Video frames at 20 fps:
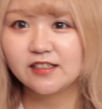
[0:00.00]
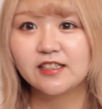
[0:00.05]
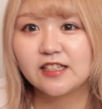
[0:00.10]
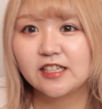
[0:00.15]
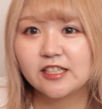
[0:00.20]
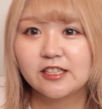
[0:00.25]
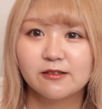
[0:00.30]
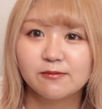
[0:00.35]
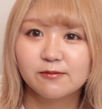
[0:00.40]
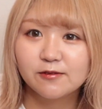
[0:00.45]

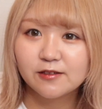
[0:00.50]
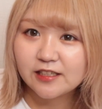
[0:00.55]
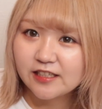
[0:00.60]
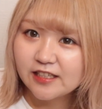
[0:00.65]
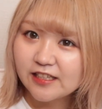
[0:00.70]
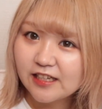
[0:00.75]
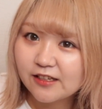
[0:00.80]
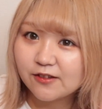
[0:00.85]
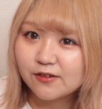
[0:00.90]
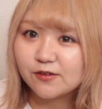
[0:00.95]
久しぶ
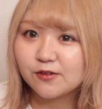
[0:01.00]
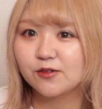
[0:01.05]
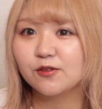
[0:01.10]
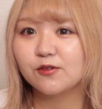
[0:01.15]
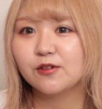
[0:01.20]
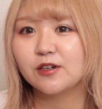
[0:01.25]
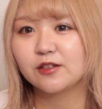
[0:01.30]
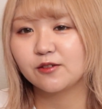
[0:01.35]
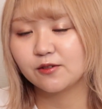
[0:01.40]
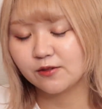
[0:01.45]
りなのよ、
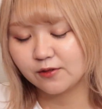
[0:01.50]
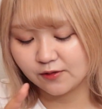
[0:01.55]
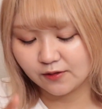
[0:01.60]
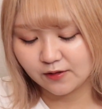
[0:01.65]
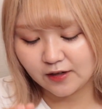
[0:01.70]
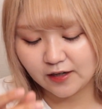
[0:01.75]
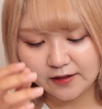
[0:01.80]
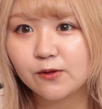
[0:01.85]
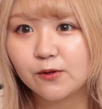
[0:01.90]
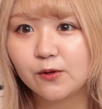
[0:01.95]
動画撮る
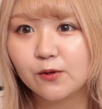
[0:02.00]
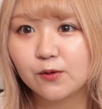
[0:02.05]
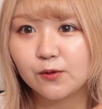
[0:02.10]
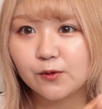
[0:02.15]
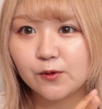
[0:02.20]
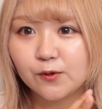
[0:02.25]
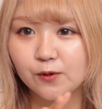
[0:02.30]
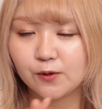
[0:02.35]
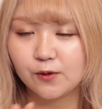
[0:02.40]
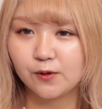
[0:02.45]
のが。こ
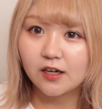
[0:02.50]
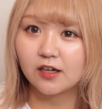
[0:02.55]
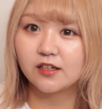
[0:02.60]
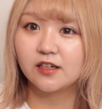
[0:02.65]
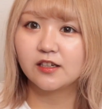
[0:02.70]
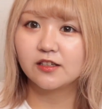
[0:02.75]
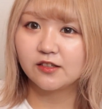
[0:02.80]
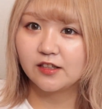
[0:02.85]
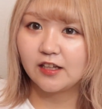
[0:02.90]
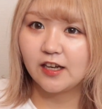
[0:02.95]
この価
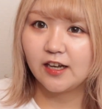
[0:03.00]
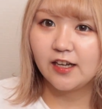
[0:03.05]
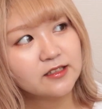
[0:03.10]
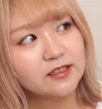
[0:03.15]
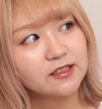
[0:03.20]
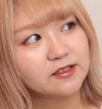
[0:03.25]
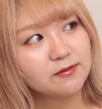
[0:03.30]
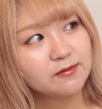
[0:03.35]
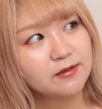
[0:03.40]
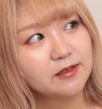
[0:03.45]
格で。
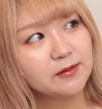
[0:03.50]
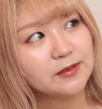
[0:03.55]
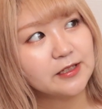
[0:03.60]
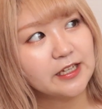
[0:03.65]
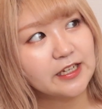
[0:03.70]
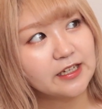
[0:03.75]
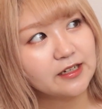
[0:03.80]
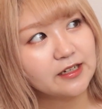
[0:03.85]
久しぶりでもない